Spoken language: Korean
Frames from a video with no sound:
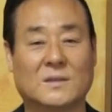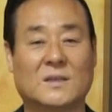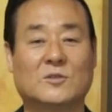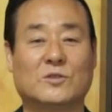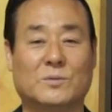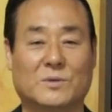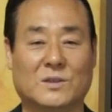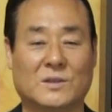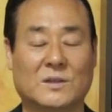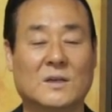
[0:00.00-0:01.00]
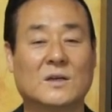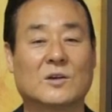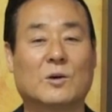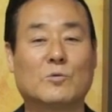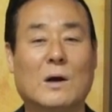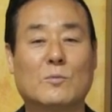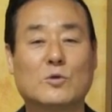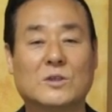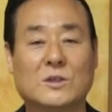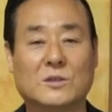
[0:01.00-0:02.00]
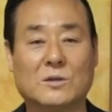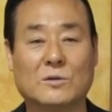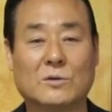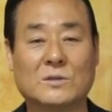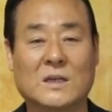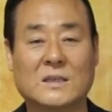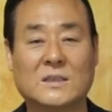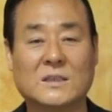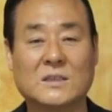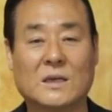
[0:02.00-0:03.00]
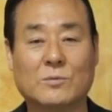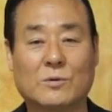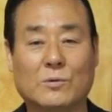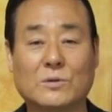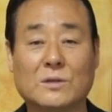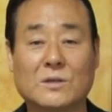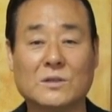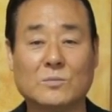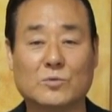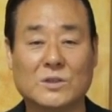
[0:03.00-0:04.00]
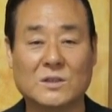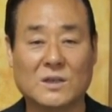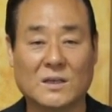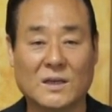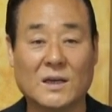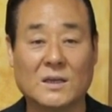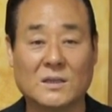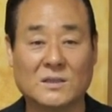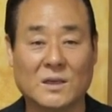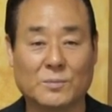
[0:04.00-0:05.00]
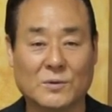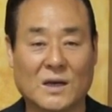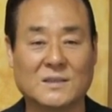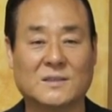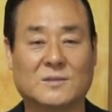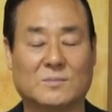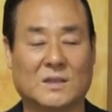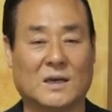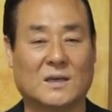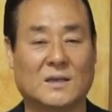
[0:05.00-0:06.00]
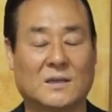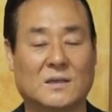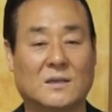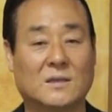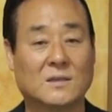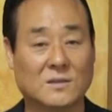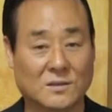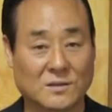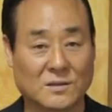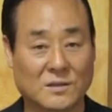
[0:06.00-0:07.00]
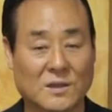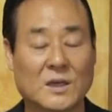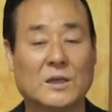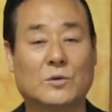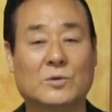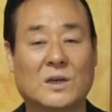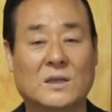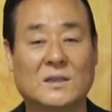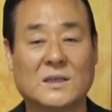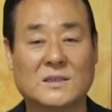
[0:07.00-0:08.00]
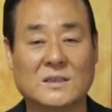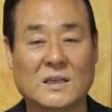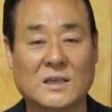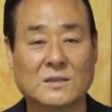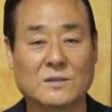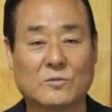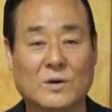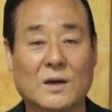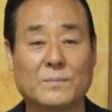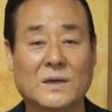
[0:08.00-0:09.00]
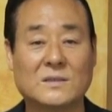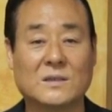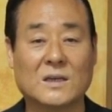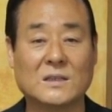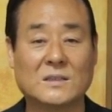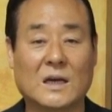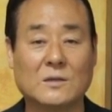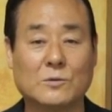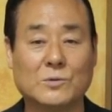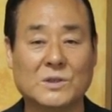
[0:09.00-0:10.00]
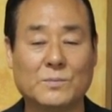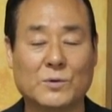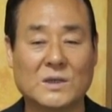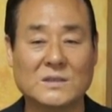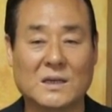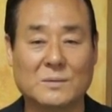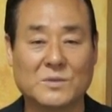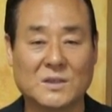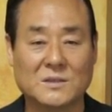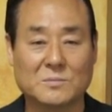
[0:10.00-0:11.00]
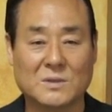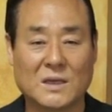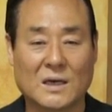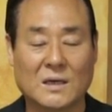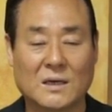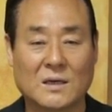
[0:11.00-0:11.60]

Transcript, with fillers: 예수님은 검과 몽치를 들고 자신을 잡으러 온 큰 무리들에게 체포당하셨습니다. 그들은 유대의 대제사장들과 백성의 장로들이 보낸 사람들이었습니다.